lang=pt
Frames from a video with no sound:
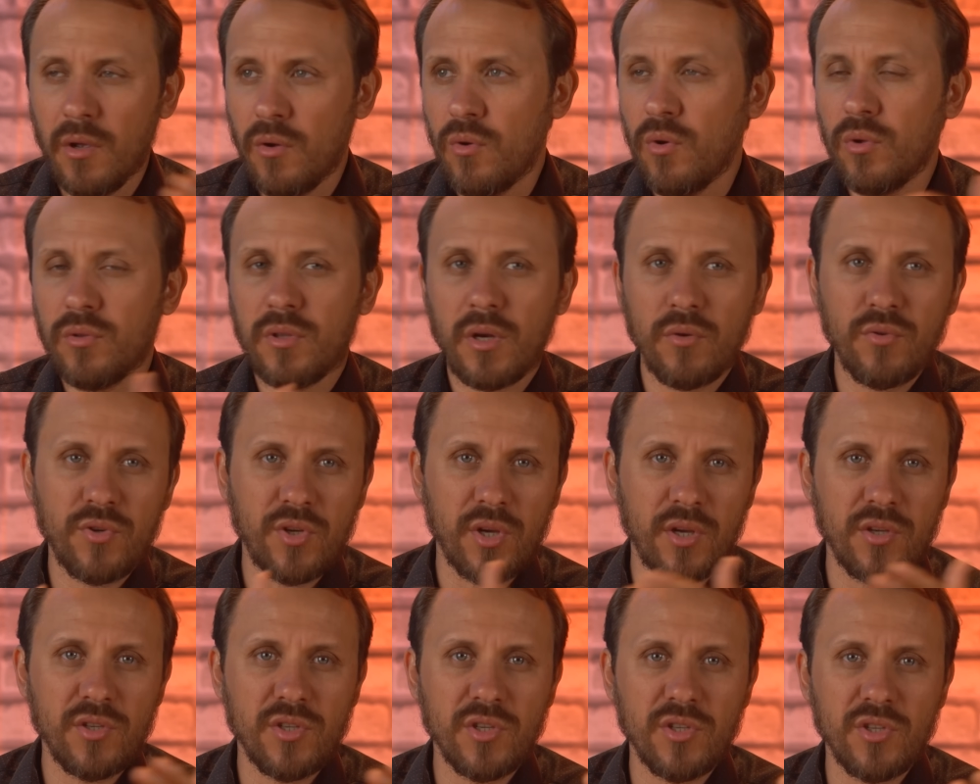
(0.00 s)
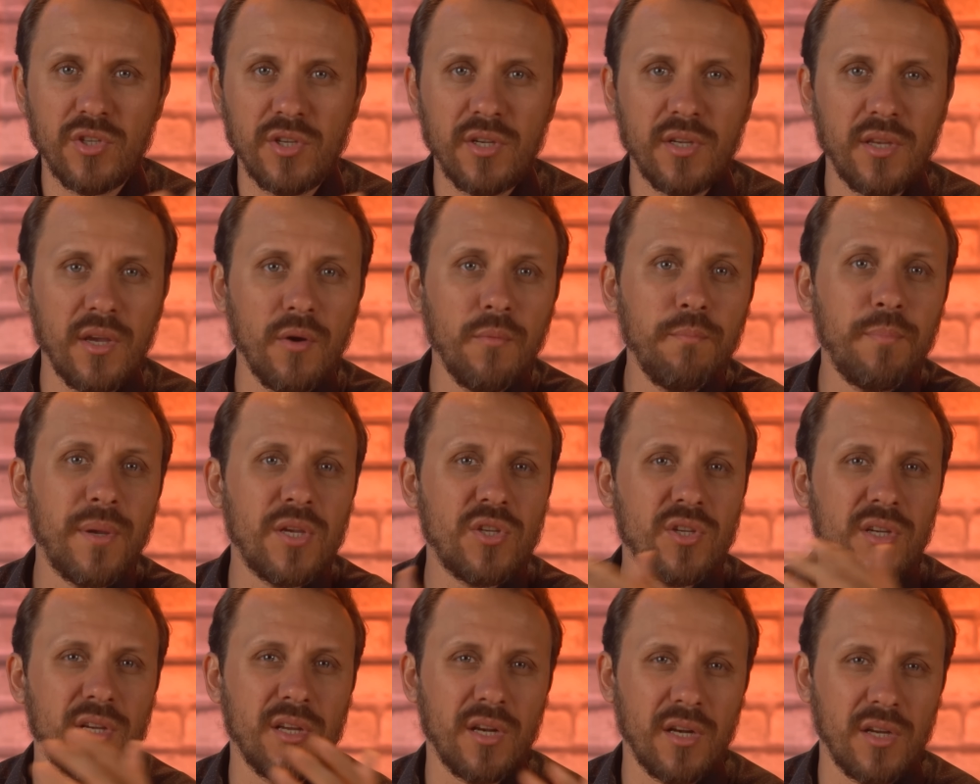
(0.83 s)
contra o Sean Didi, que é um
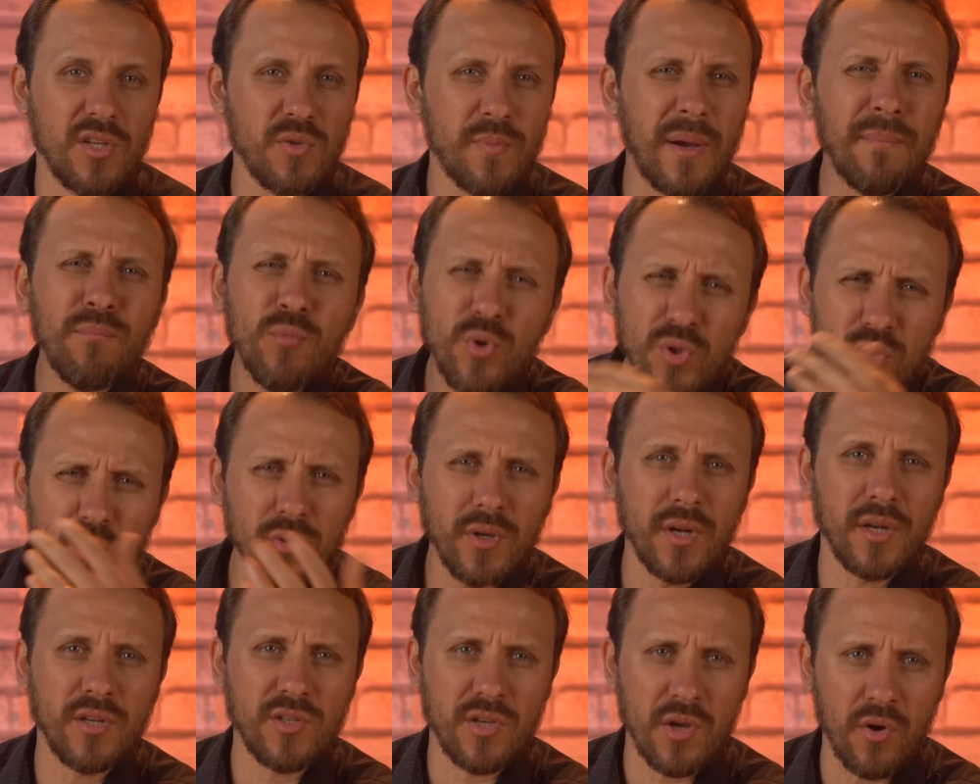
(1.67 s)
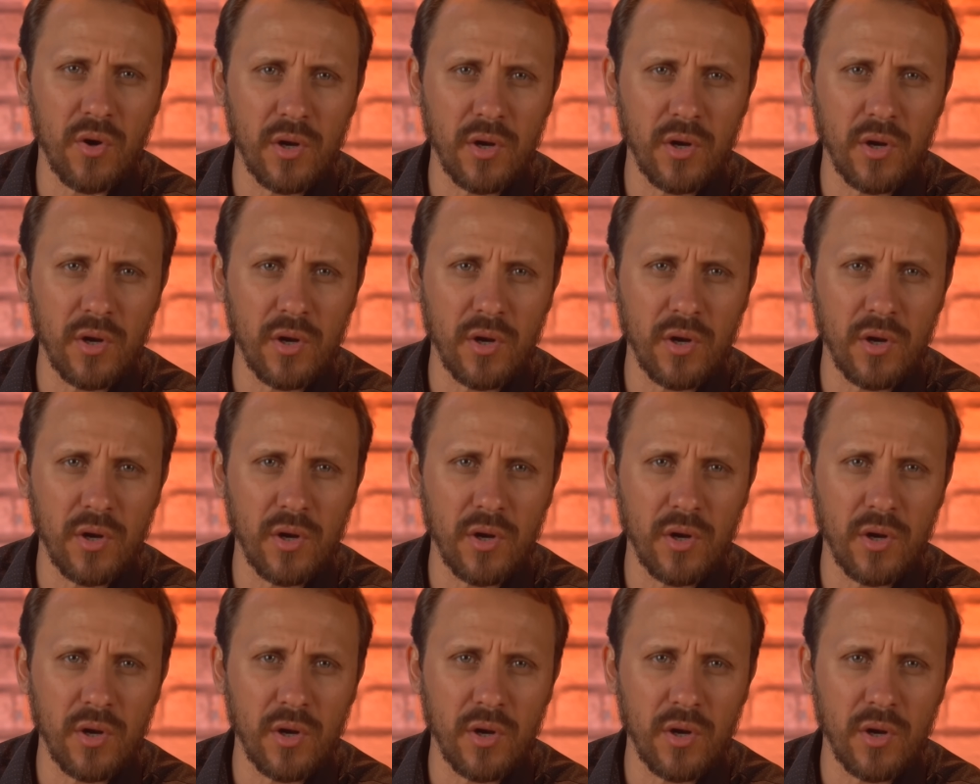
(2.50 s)
peixe grande, mas muito grande em